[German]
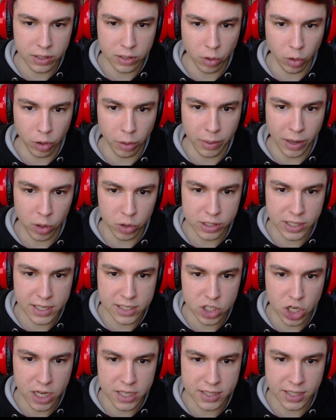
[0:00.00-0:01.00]
In eurem
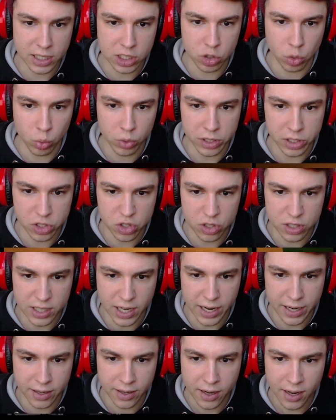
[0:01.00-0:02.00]
Haushalt scheint es recht dunkel zu
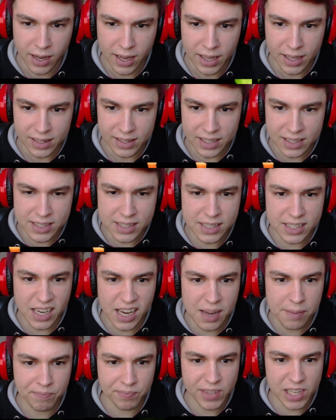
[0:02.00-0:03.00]
sein. Das ist
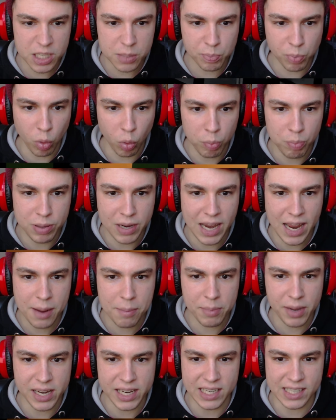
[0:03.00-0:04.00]
eben das
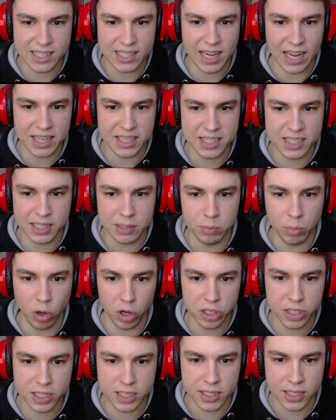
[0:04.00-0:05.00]
Problem bei diesen ganzen
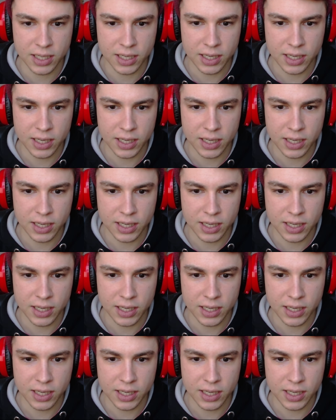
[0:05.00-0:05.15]
Mods.